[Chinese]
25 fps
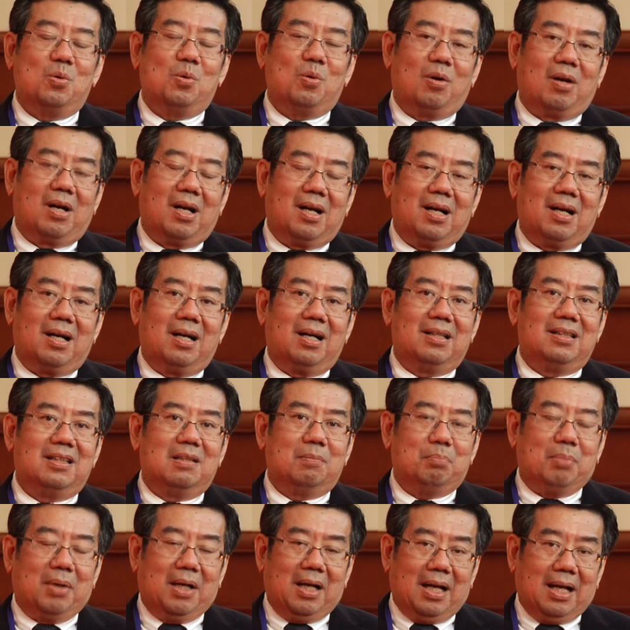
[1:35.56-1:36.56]
国啦、日
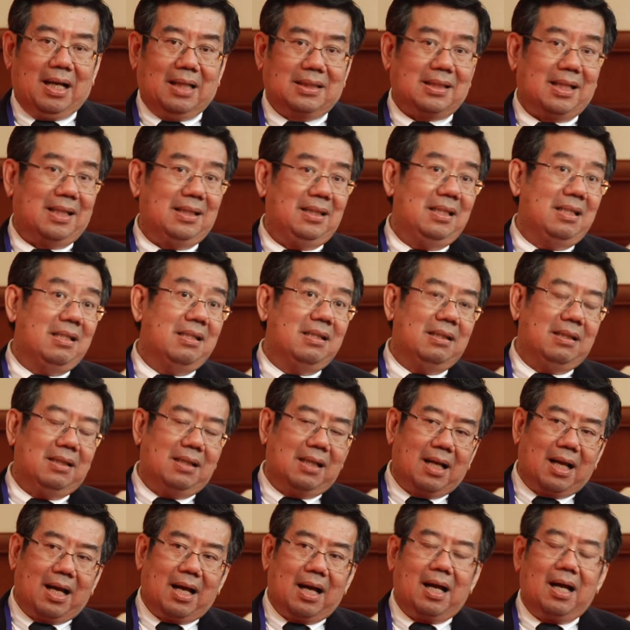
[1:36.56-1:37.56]
本啦、像印
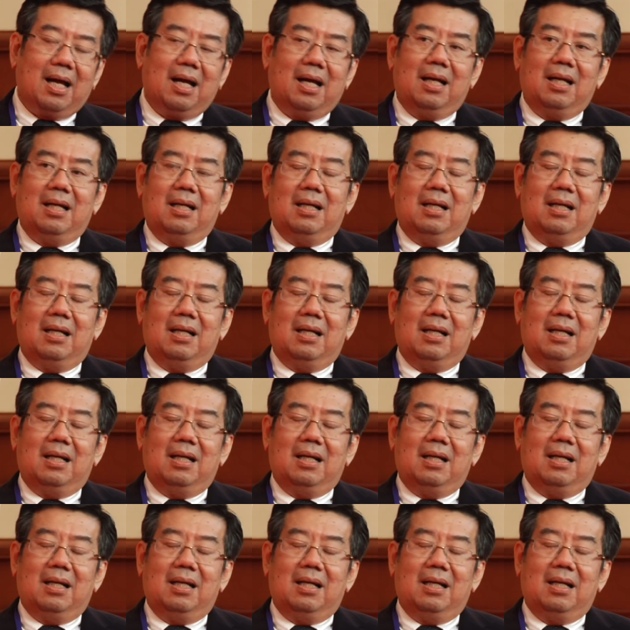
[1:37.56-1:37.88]
尼啦，